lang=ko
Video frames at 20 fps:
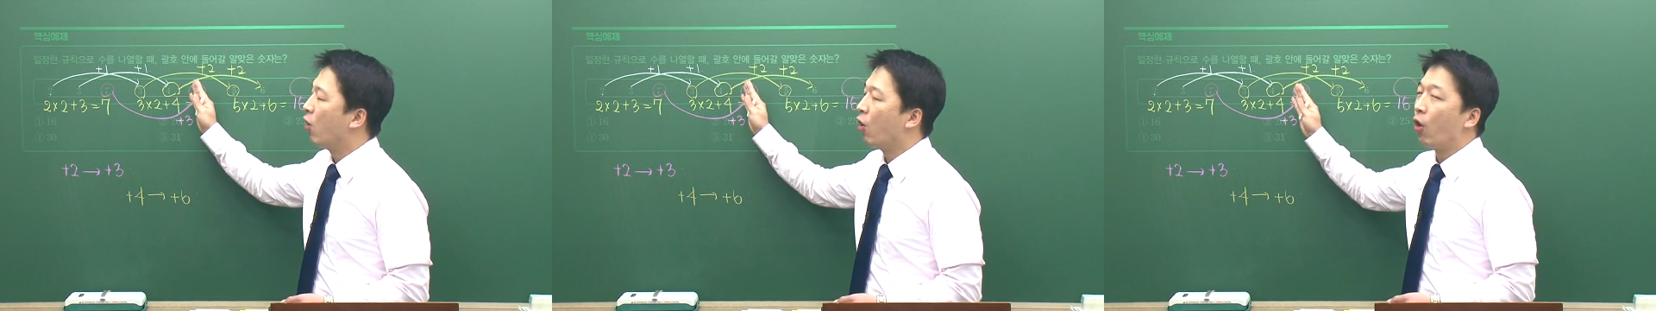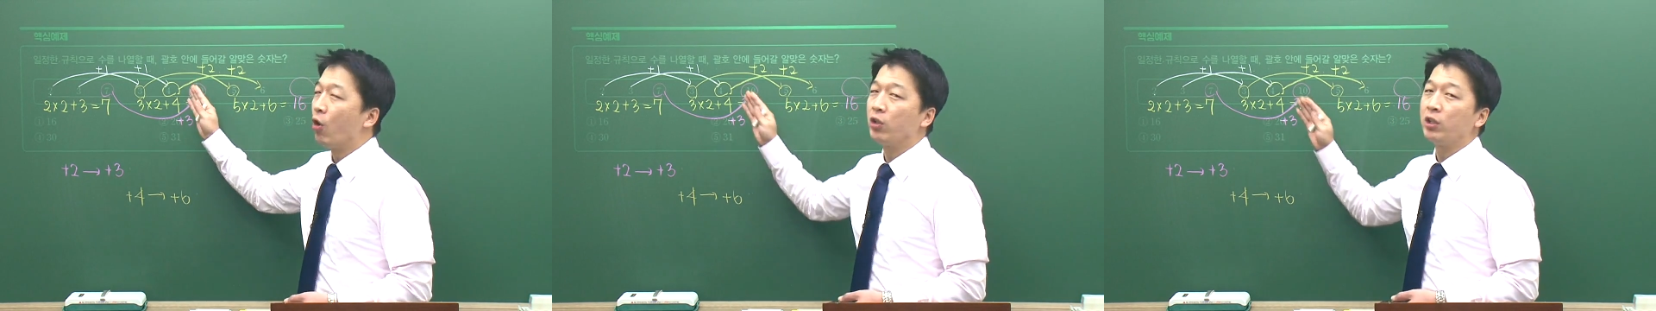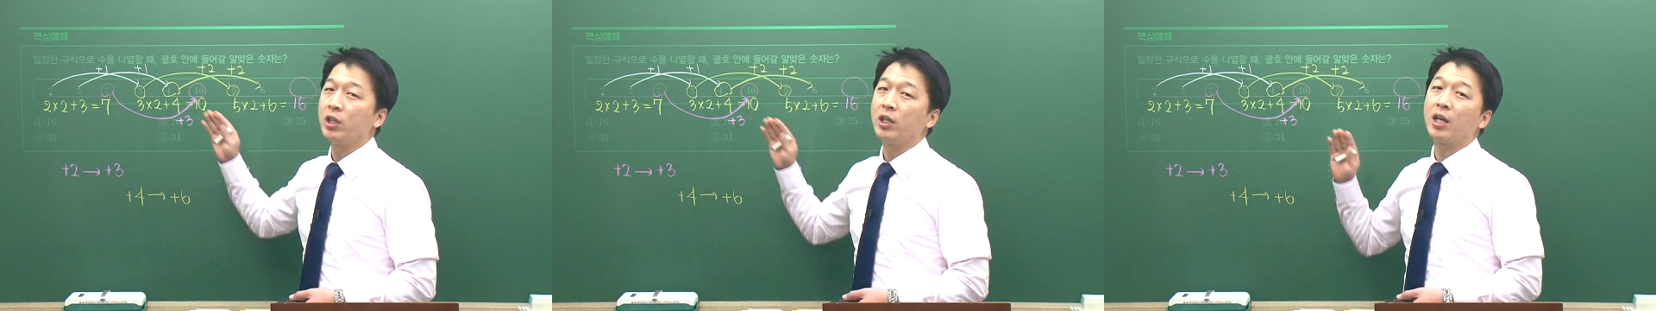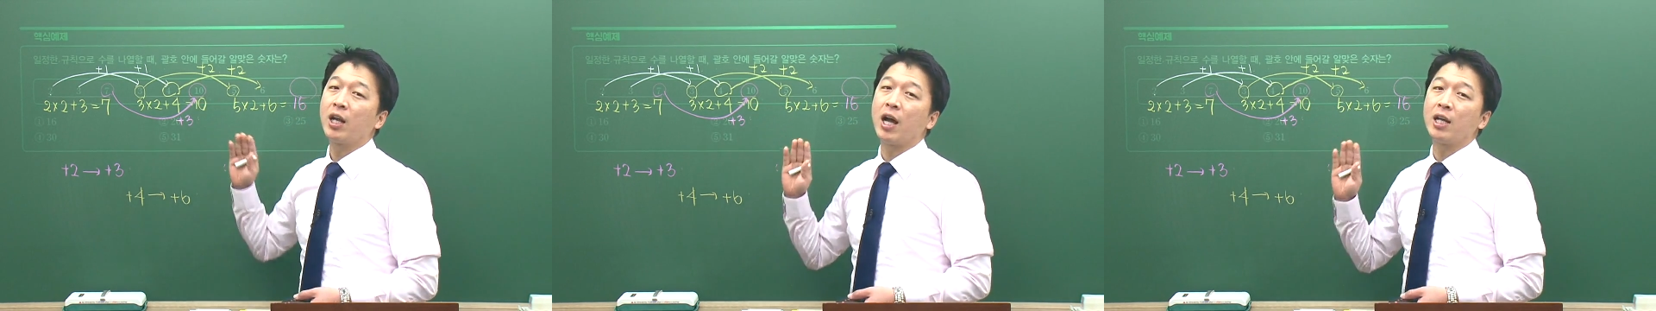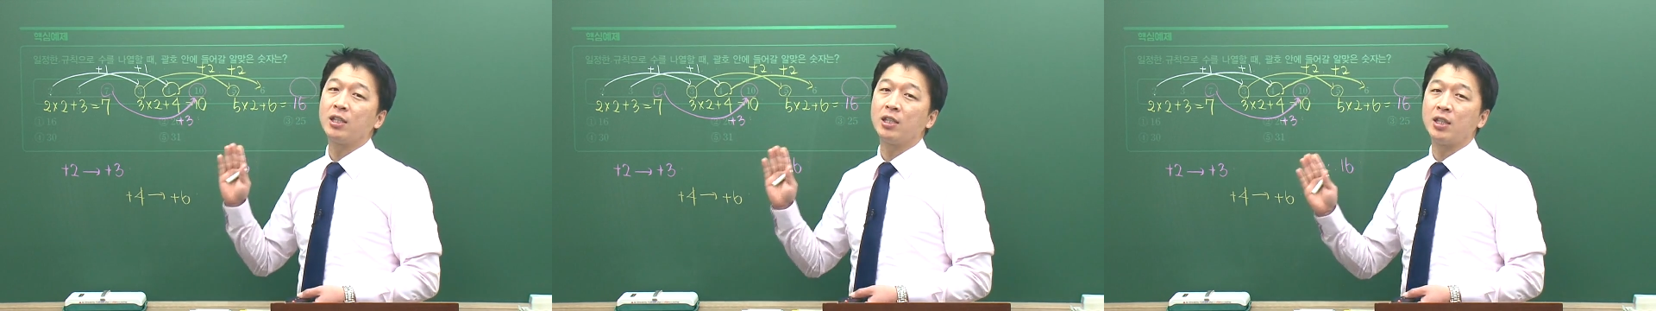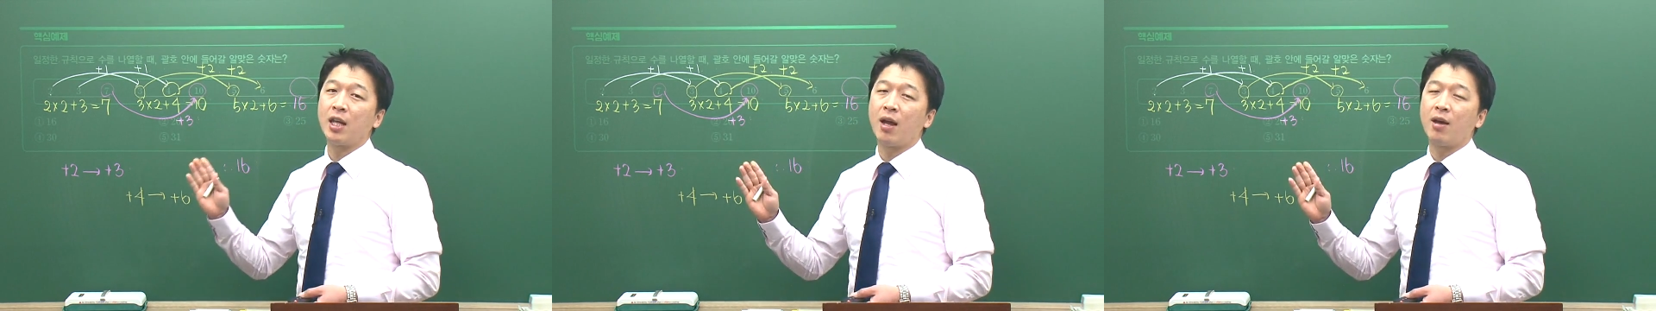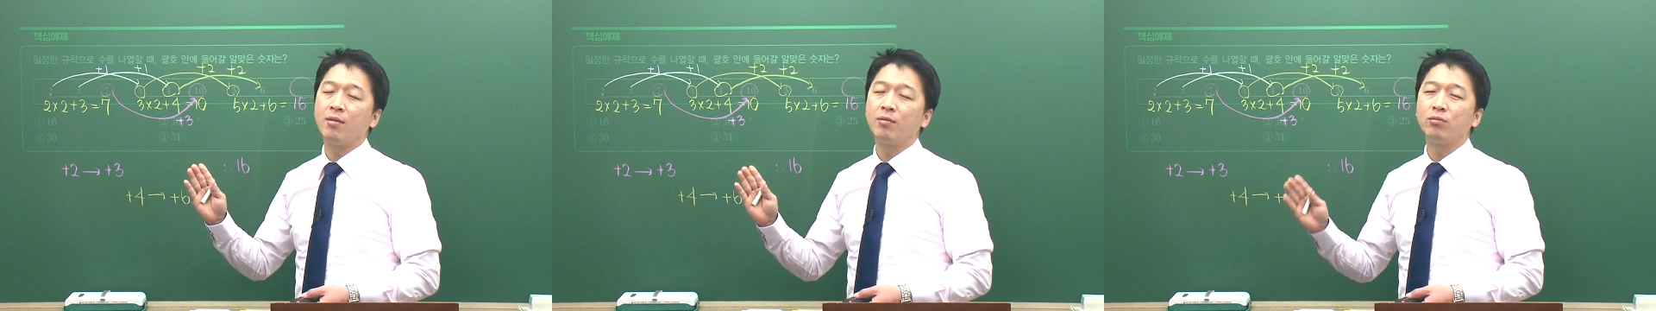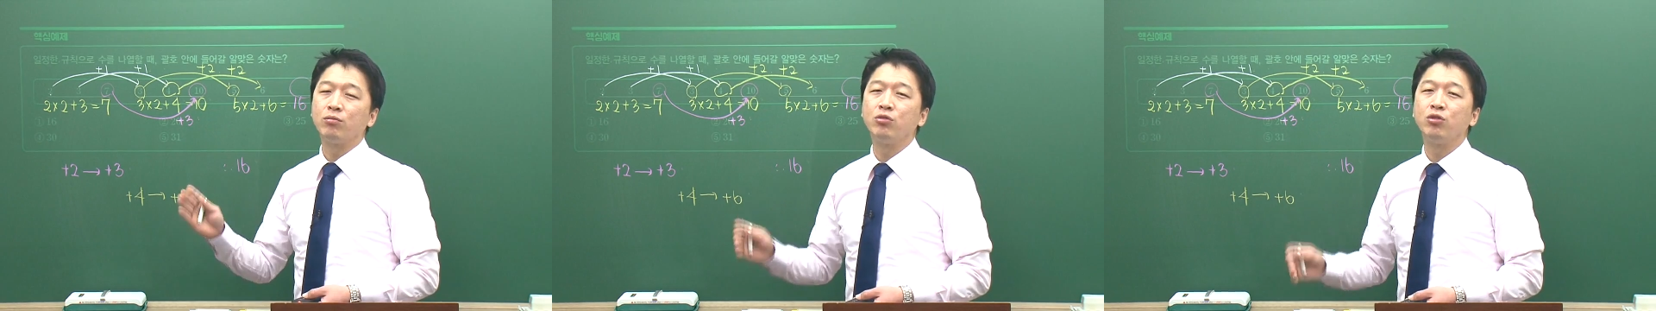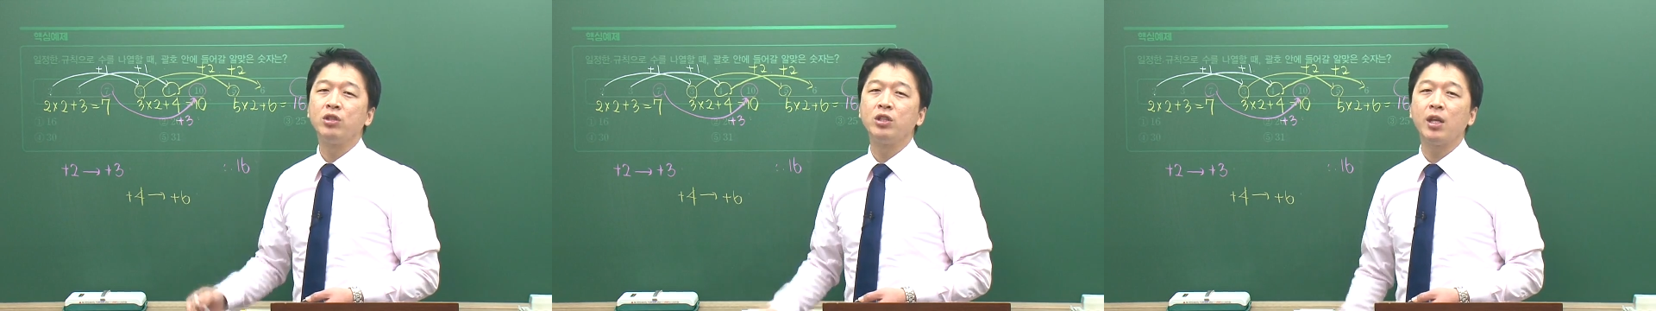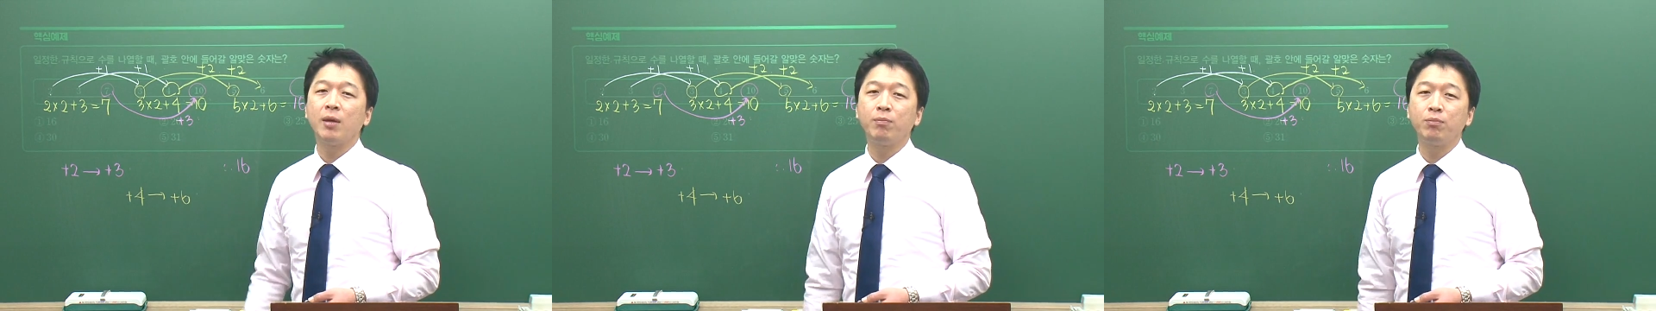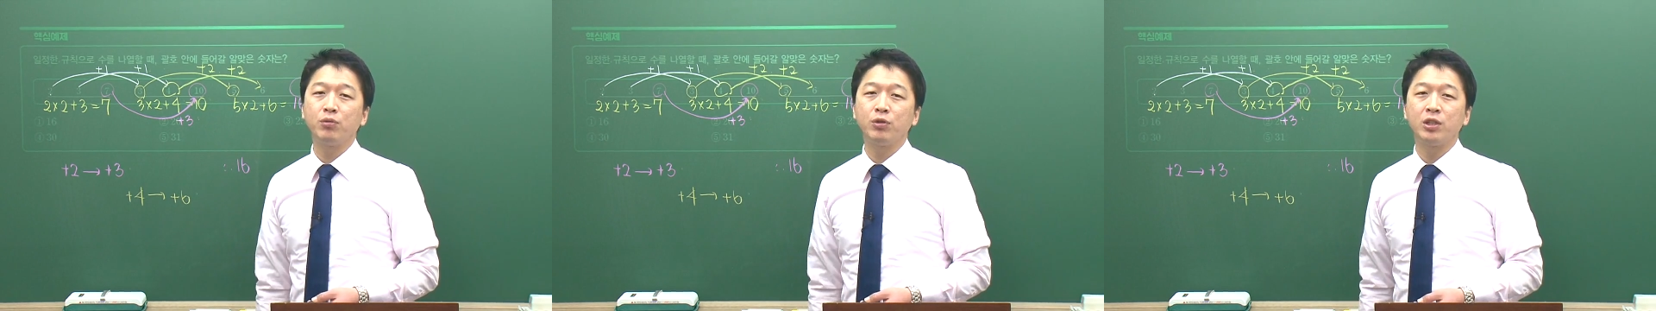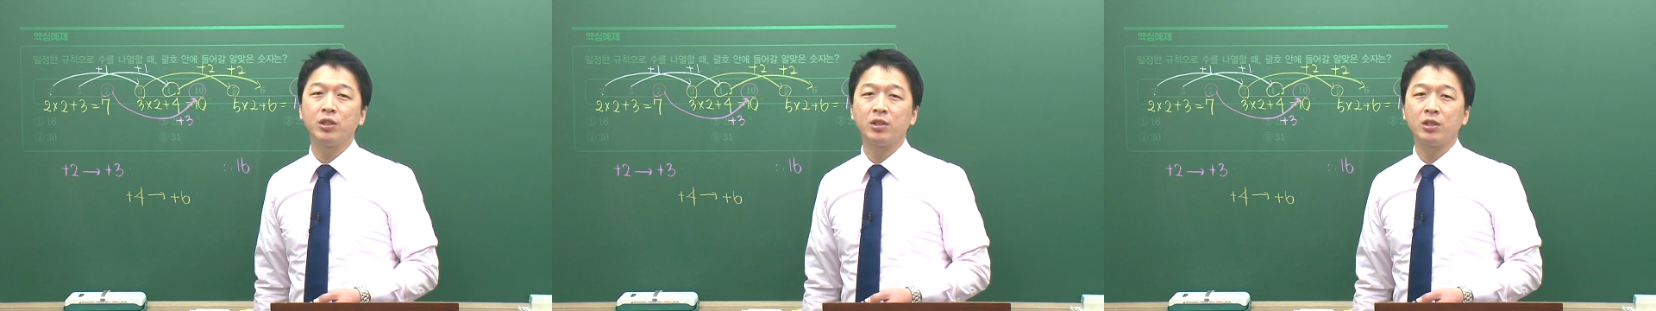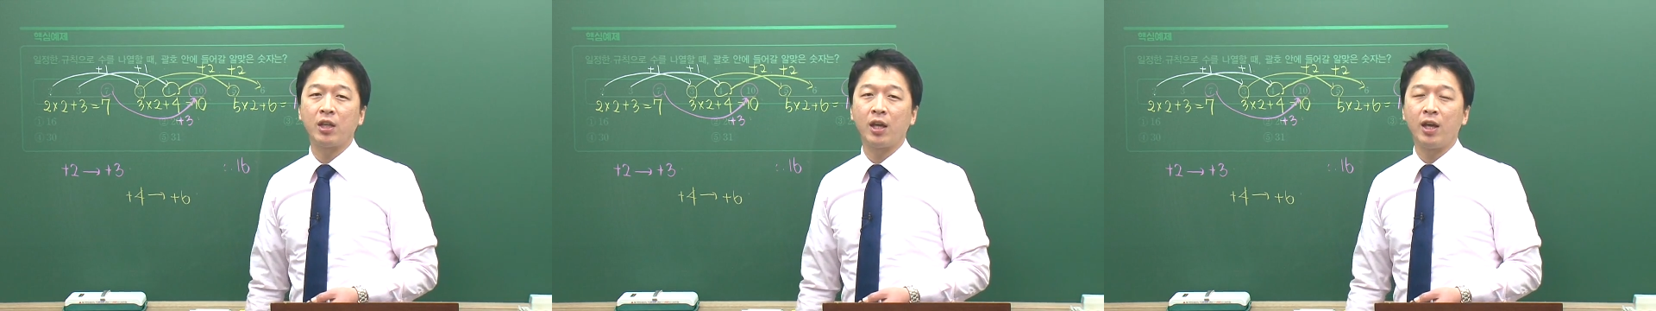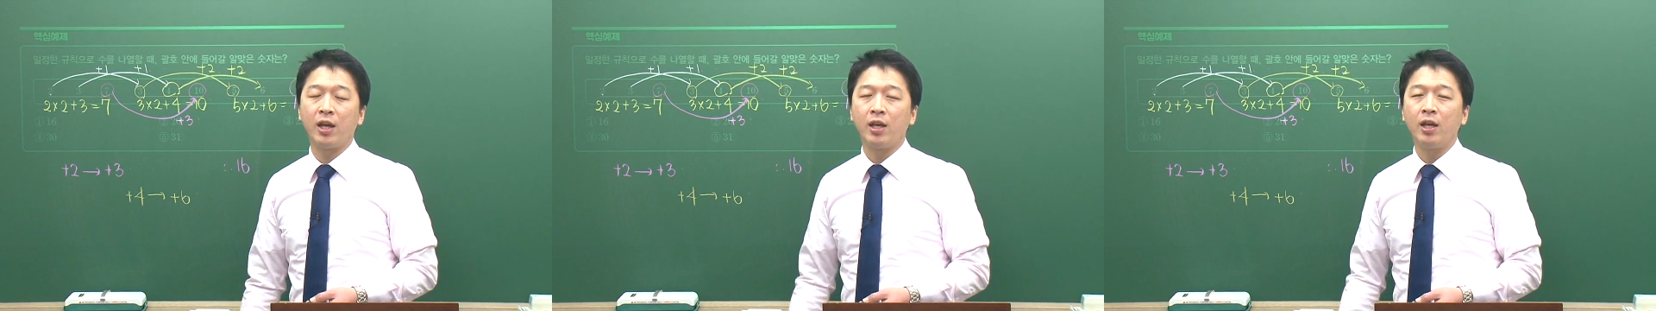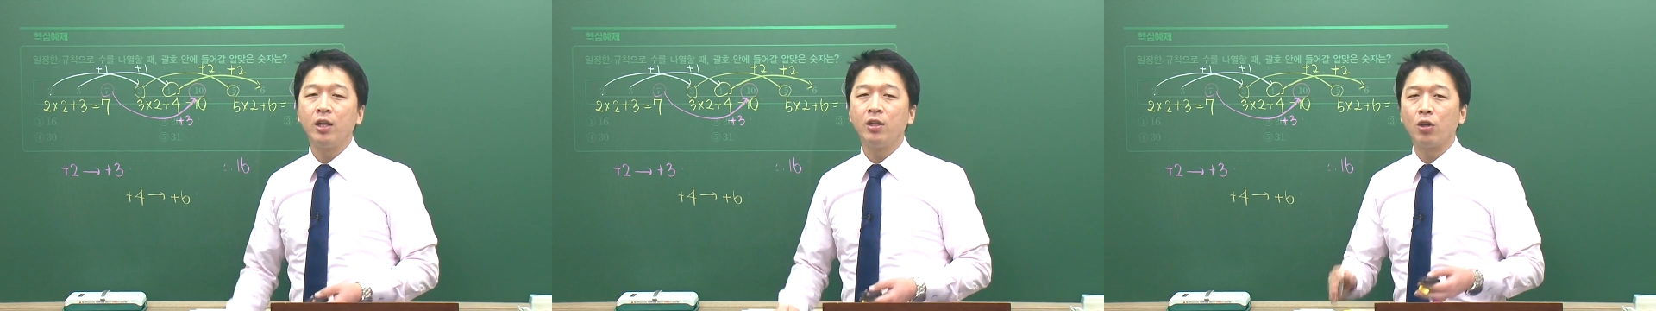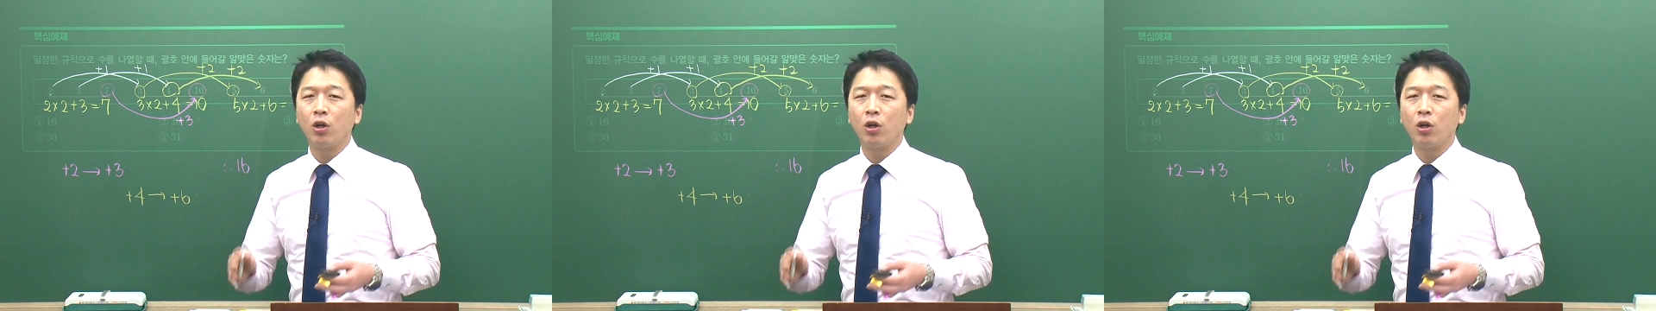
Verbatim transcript: 어디까지나 문제 푸실 때